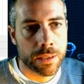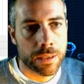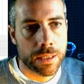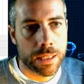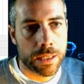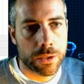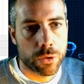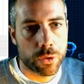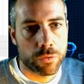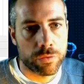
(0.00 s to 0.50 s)

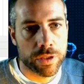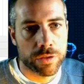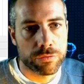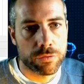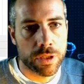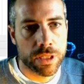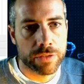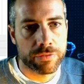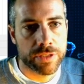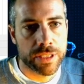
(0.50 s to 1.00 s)
Alors on va
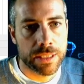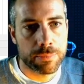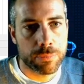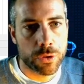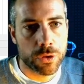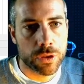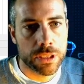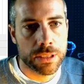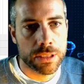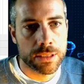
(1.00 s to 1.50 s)
devoir
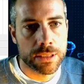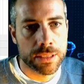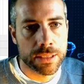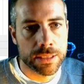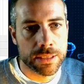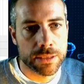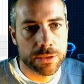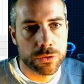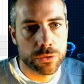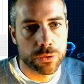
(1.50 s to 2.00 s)
évidemment
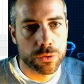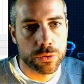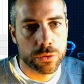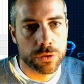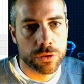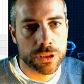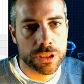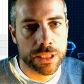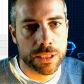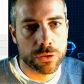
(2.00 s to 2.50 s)
itérer
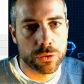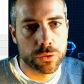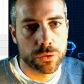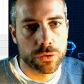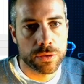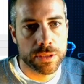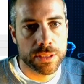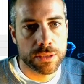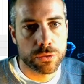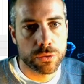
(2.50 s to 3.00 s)
sur chacune de
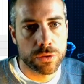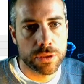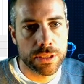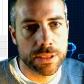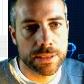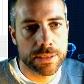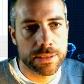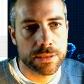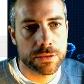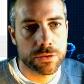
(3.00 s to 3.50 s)
ces deux
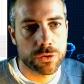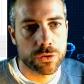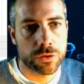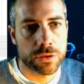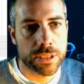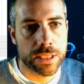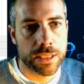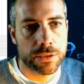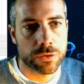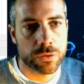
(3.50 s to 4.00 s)
listes
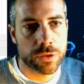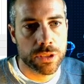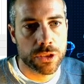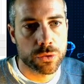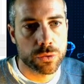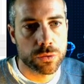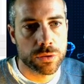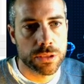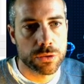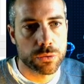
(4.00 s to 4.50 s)
jusqu'à ce qu'on ait
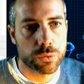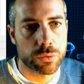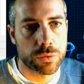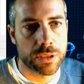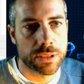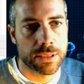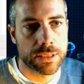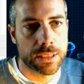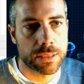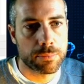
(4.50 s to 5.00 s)
ajouté tous
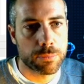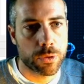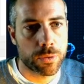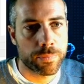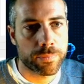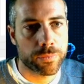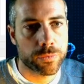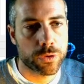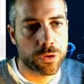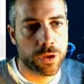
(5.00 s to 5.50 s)
les éléments
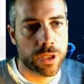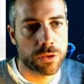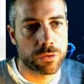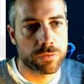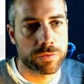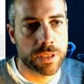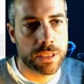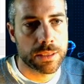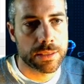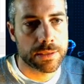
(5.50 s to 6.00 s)
dans la
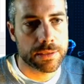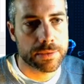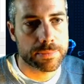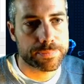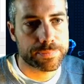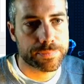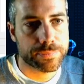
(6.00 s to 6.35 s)
nouvelle liste.